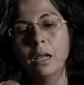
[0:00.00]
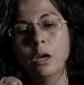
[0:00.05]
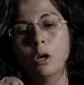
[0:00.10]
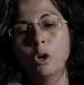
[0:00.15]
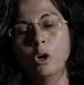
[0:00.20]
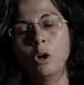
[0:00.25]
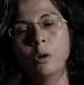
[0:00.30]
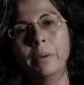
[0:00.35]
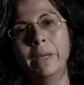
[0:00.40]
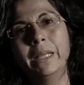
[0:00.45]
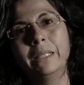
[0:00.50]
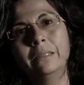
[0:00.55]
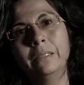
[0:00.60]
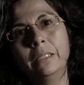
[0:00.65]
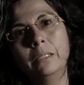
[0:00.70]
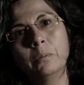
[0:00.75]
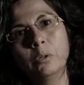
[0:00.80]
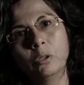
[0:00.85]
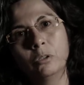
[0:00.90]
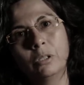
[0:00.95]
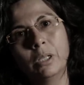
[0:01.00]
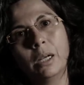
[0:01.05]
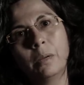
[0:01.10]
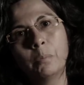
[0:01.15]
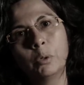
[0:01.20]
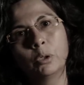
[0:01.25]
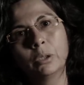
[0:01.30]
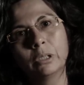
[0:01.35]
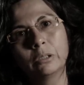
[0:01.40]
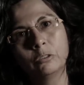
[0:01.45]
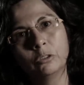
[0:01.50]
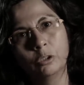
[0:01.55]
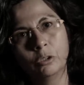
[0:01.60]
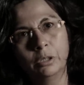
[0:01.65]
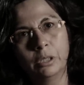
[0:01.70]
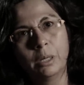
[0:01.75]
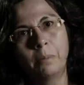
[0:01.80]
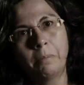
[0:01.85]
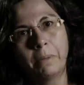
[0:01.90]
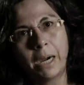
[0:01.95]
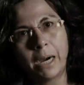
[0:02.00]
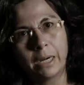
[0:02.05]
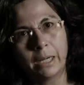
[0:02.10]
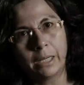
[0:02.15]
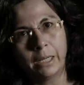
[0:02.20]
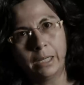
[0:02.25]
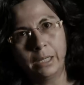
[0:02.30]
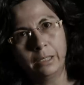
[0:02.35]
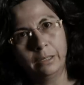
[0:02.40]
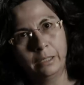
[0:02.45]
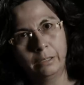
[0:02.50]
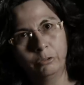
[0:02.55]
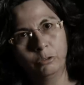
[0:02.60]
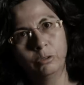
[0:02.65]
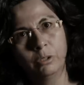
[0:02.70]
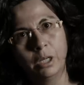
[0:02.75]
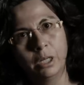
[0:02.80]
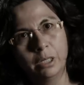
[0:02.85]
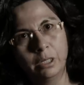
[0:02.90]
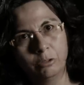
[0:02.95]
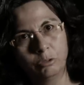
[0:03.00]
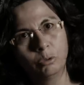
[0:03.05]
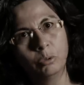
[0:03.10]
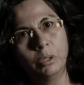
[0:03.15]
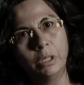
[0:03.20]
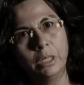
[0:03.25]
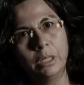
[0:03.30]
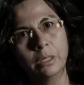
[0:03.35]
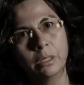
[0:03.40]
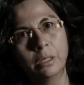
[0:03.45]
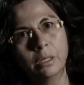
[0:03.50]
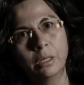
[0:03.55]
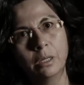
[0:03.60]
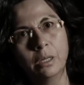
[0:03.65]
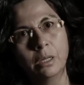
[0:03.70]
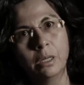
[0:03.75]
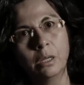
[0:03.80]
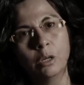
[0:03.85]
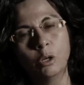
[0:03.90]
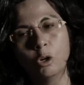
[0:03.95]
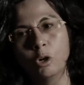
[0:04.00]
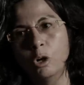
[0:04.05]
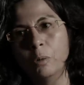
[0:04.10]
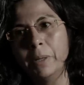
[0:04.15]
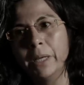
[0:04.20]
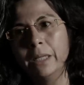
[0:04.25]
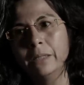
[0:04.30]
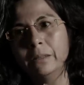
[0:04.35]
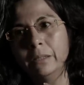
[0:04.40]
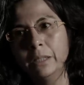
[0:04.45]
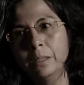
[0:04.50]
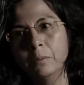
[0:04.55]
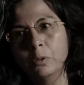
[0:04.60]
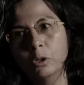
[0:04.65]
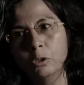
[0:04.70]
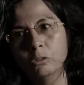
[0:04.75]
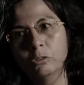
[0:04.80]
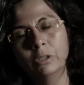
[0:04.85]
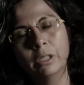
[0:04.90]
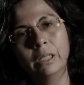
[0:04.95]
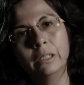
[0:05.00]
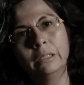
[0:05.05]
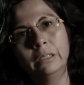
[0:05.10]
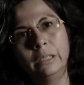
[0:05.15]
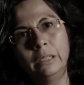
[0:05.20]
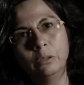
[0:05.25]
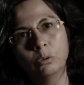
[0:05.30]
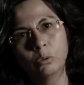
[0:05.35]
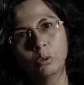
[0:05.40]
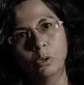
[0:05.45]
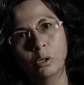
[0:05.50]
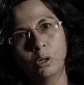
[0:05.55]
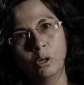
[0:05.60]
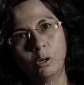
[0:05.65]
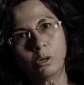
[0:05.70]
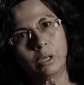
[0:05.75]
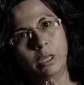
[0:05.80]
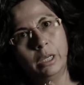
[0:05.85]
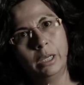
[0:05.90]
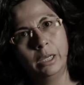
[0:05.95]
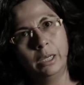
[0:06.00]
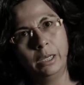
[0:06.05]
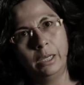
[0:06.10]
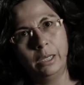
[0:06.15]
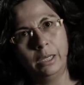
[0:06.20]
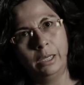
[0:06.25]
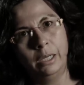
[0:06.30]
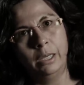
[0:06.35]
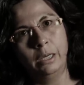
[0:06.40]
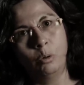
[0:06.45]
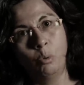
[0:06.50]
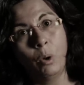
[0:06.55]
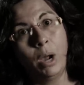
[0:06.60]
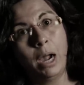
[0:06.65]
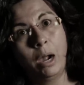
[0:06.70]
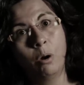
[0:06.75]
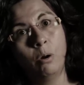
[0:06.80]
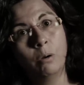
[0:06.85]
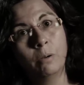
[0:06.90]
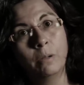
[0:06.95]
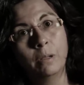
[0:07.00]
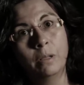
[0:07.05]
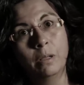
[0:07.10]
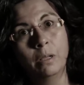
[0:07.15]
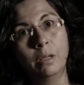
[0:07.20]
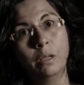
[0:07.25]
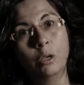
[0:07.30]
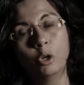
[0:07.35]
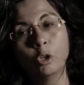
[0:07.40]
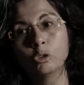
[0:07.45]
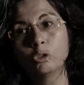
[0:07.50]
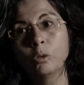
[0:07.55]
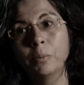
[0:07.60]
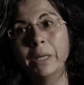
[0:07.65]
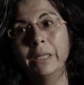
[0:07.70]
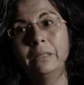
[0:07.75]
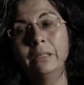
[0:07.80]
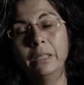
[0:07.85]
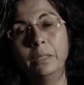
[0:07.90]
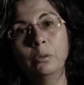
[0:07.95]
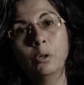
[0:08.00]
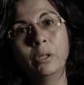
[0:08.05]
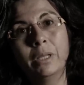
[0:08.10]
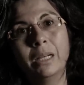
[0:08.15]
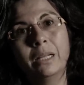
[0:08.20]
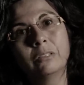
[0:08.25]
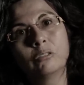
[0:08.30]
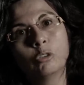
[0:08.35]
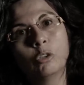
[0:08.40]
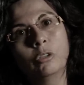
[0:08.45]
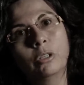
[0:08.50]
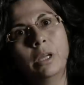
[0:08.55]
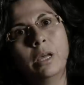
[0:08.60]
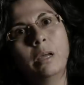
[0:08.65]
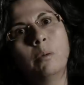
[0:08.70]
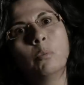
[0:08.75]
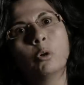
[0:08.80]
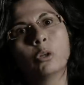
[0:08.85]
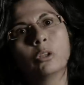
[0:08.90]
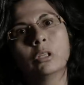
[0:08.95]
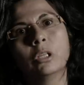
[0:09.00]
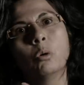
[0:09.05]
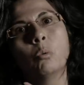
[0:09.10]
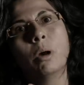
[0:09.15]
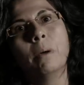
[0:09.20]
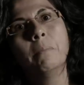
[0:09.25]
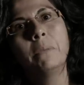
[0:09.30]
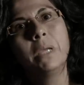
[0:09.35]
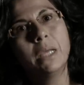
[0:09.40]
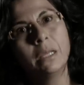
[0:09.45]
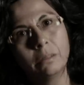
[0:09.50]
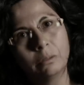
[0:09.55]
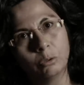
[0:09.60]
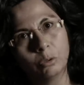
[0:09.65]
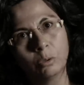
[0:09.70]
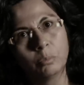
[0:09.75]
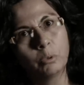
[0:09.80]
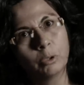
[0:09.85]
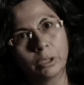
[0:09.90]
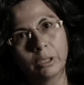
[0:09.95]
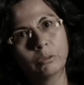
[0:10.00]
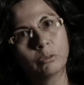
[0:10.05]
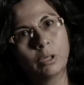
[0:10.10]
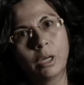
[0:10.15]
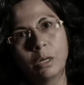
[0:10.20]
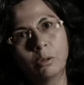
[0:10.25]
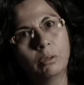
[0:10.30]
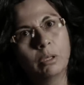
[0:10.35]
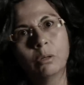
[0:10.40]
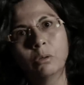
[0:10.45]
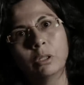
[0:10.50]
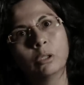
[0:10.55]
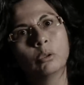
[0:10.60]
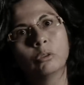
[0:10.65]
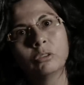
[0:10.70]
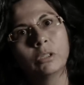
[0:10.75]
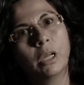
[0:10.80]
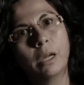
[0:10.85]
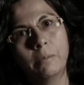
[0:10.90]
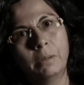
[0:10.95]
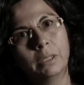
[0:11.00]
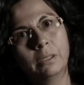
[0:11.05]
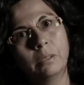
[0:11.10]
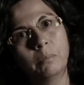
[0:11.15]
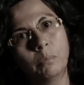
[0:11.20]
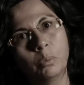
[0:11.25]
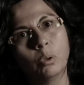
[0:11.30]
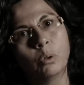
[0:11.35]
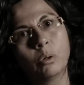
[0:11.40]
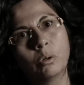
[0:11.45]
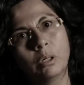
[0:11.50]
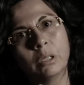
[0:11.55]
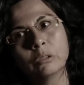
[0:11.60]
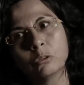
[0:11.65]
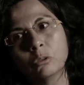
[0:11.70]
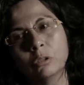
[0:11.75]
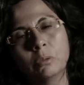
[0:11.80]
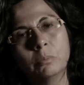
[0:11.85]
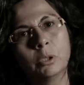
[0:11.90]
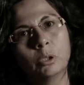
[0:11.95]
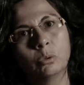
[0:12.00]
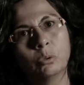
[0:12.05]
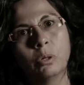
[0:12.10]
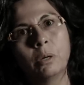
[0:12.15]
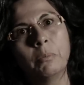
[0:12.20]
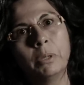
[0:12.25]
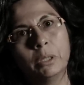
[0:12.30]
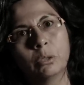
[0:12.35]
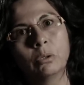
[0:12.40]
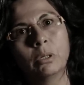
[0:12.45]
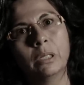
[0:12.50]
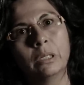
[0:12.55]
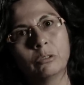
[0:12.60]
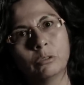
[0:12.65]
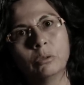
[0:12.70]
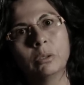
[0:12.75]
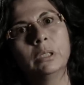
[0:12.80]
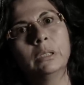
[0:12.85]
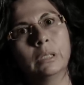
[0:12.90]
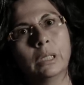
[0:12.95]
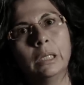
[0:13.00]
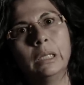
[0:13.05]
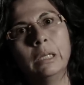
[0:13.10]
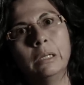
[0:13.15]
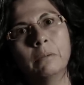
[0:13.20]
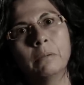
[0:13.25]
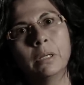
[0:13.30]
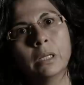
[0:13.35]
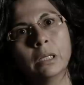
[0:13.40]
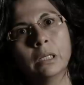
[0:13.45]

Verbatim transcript: los objetivos de la protección del Parque Nacional Yasuní, los objetivos del título WAO, eh, eh, los objetivos de la zona de amortiguamiento, porque eso es algo de lo que no se habla tampoco, la zona de amortiguamiento de la zona intangible.